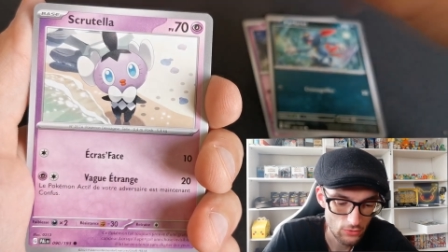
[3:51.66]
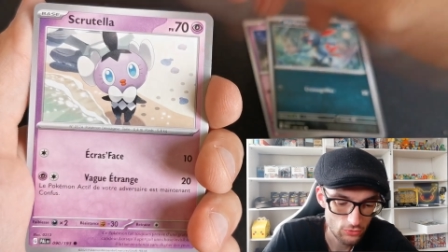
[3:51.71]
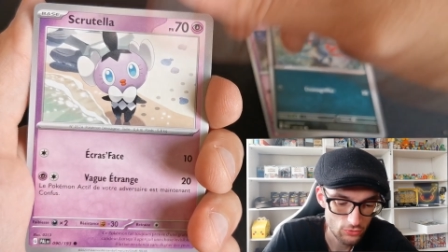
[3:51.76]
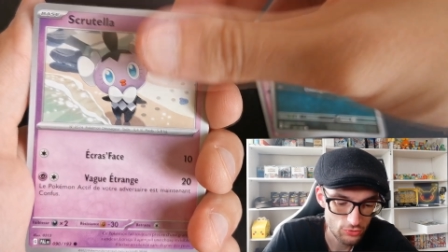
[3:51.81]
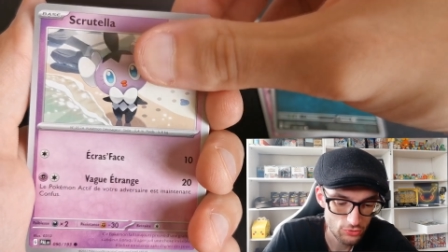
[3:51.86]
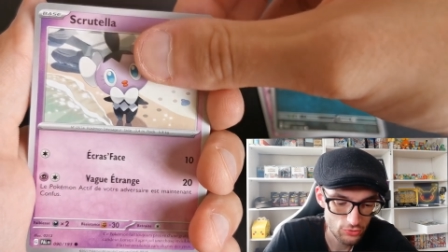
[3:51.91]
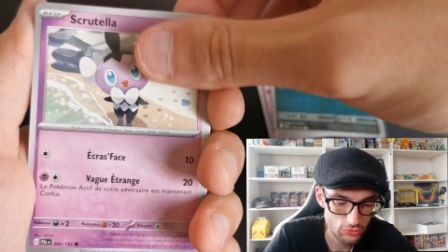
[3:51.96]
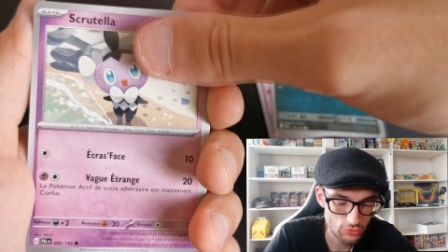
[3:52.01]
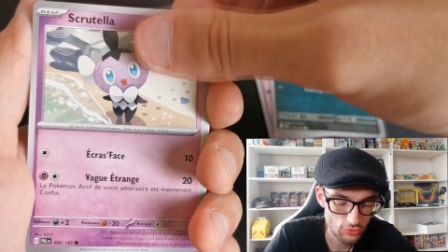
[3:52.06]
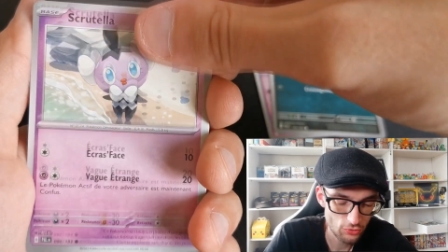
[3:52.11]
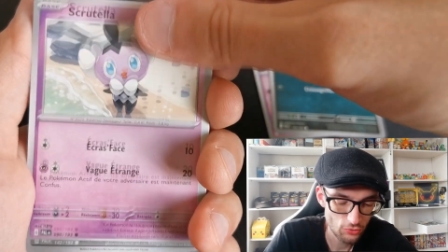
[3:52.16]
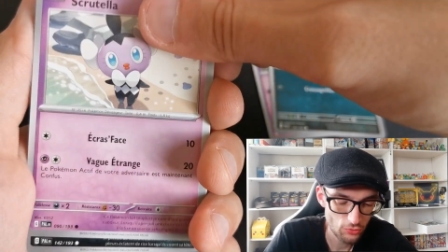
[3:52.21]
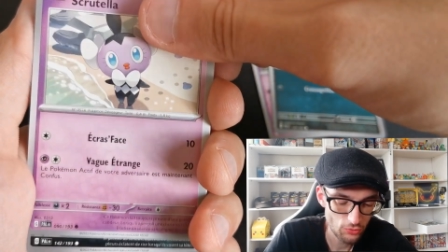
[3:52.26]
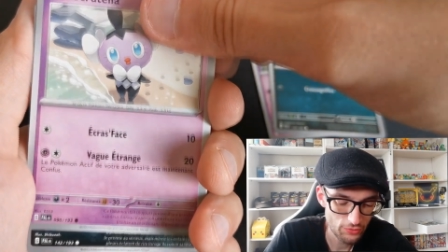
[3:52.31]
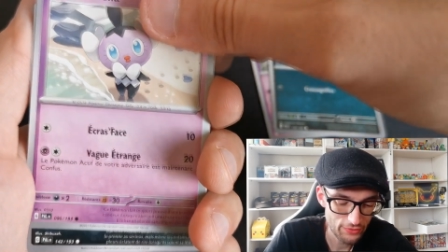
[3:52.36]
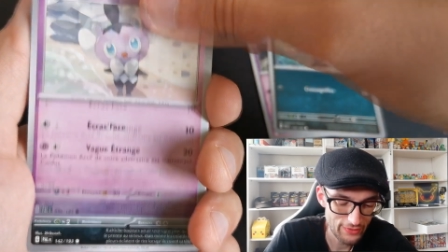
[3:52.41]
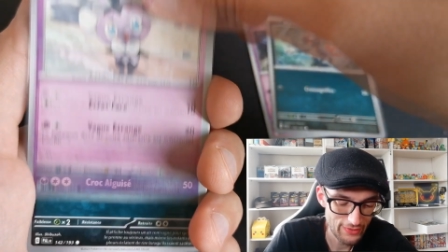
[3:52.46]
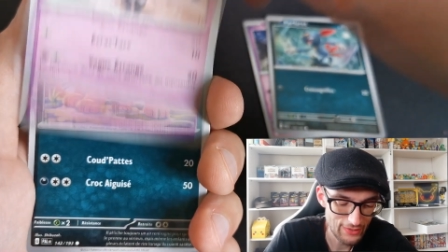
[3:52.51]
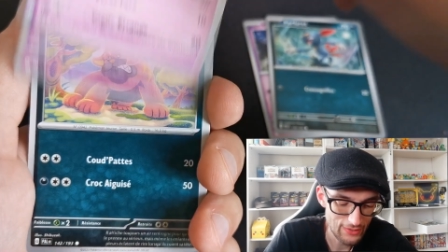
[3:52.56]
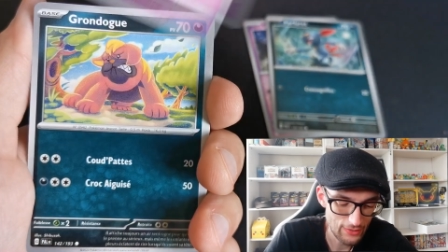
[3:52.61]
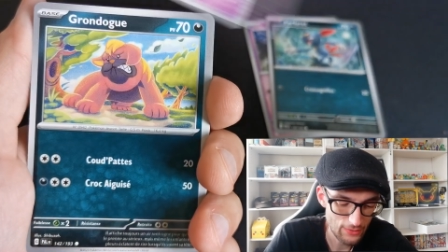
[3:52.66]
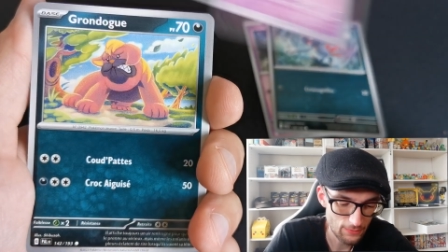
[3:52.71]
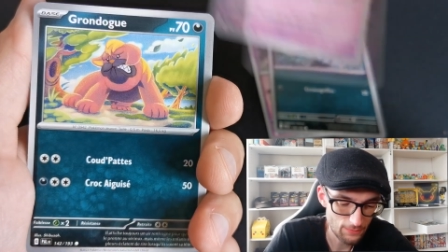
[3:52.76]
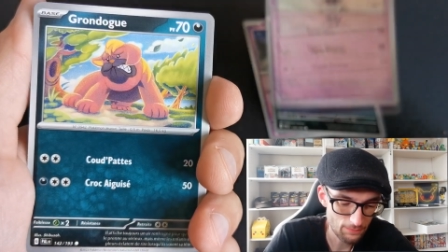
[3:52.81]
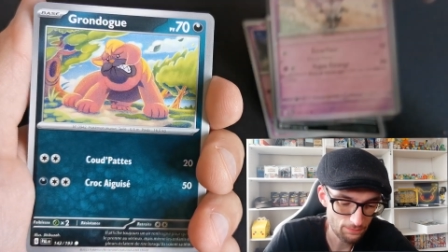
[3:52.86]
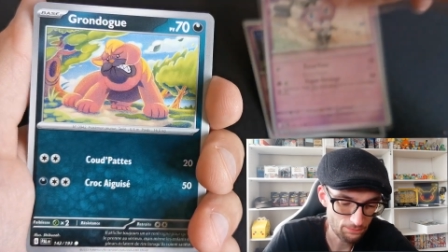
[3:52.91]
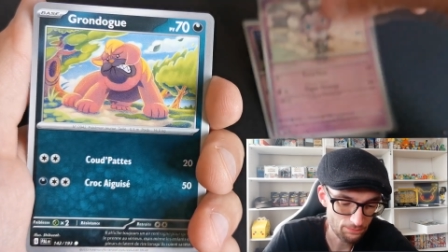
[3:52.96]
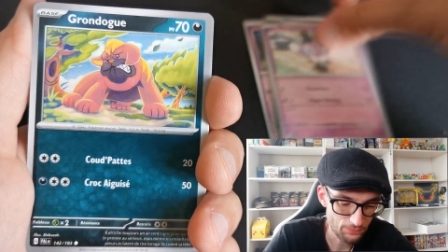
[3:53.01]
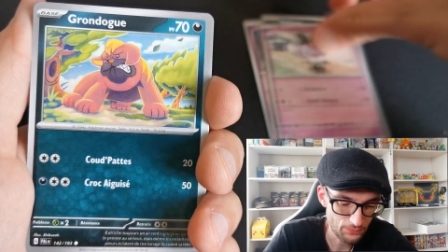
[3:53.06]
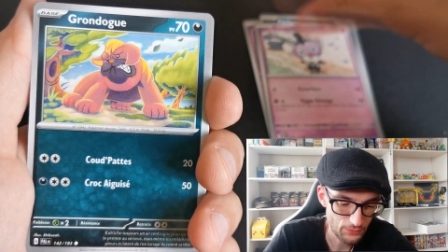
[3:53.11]
Scrutella,
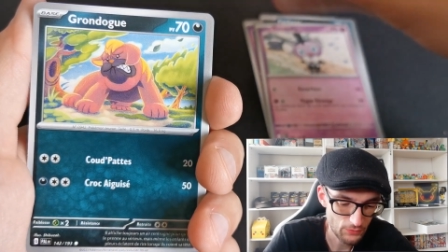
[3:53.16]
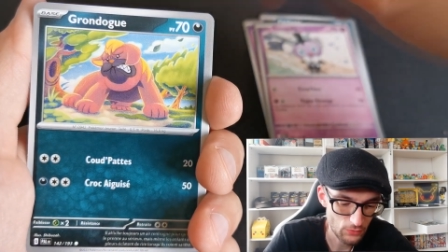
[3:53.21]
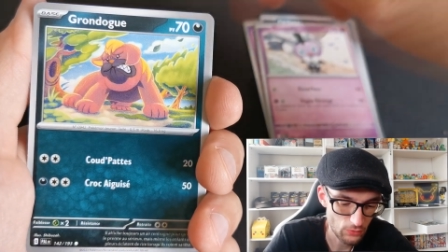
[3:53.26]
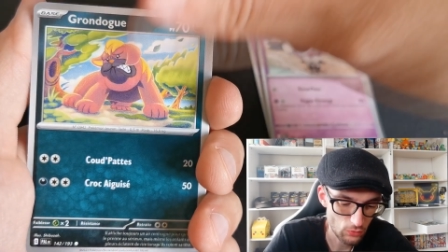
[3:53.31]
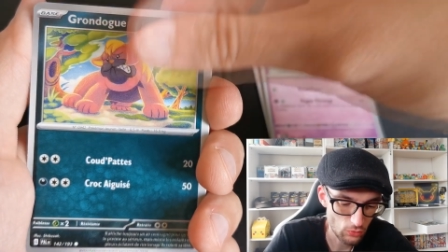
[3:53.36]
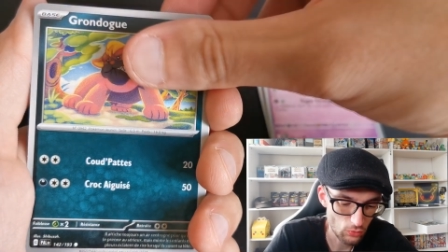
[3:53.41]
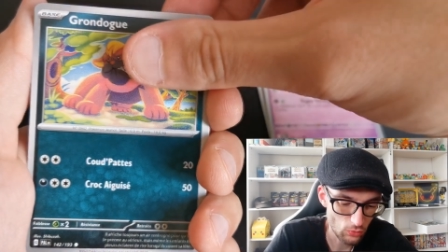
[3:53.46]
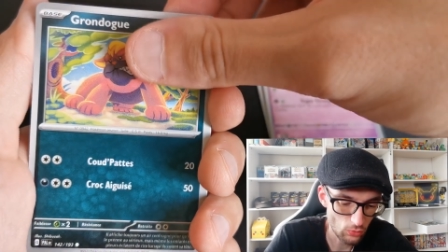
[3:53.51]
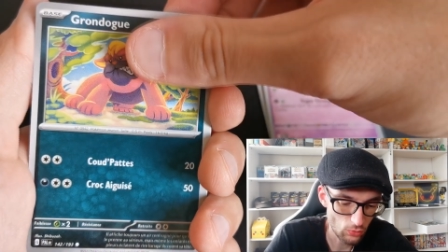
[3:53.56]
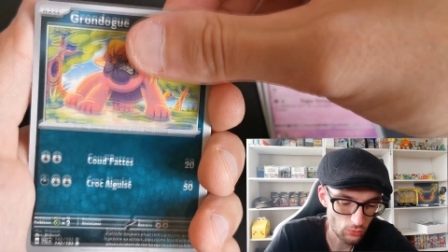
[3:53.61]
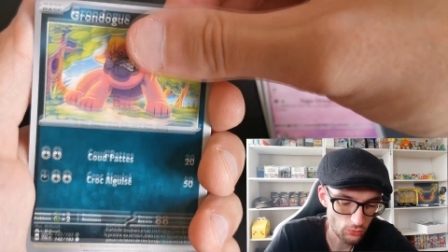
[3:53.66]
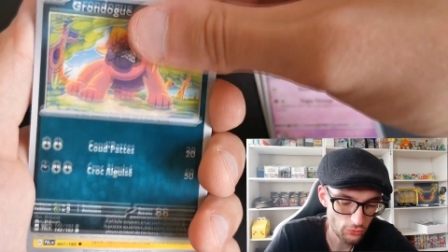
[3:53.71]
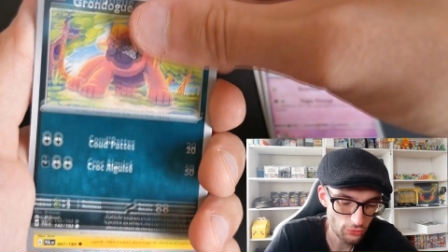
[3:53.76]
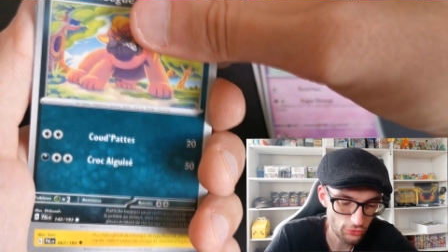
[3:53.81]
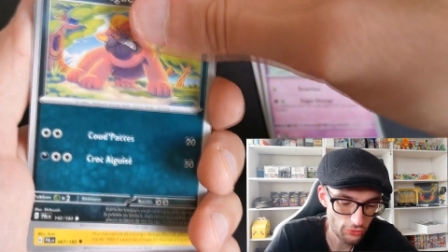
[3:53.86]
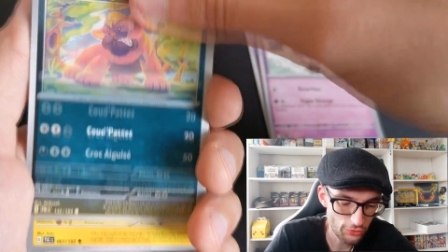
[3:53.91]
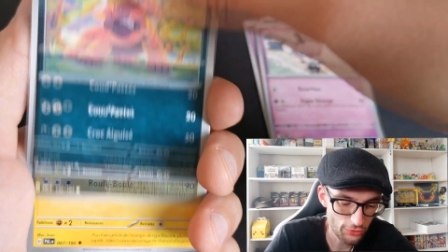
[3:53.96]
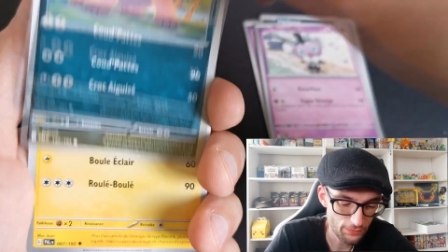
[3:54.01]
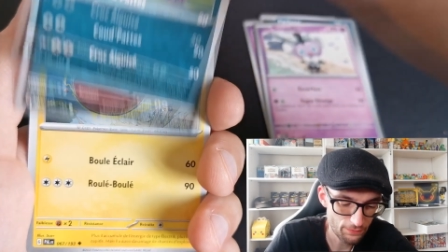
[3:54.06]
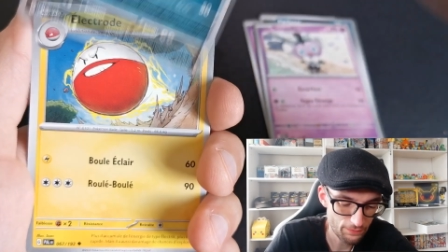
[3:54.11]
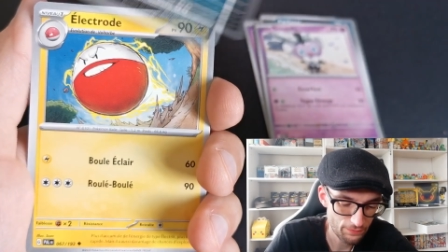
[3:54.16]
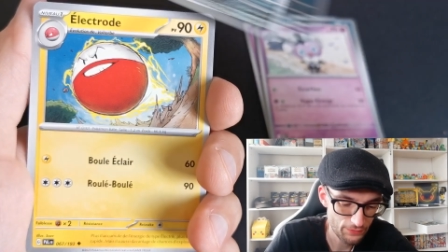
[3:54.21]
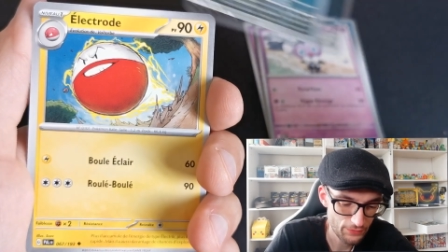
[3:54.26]
Grondog,